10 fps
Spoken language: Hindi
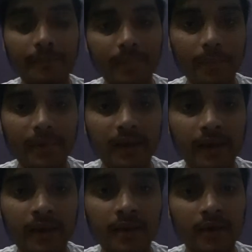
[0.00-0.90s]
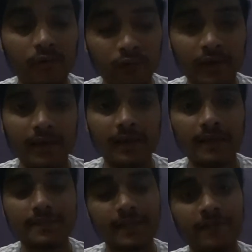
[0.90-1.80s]
कम पिंपल हैं उन्हीं के
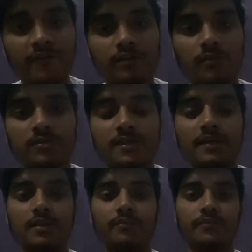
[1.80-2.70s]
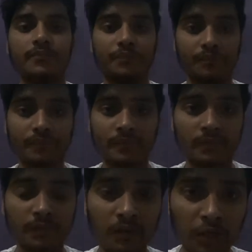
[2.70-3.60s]
लिए सही फेस वॉश है एकदम
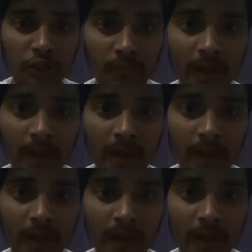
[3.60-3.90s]
तो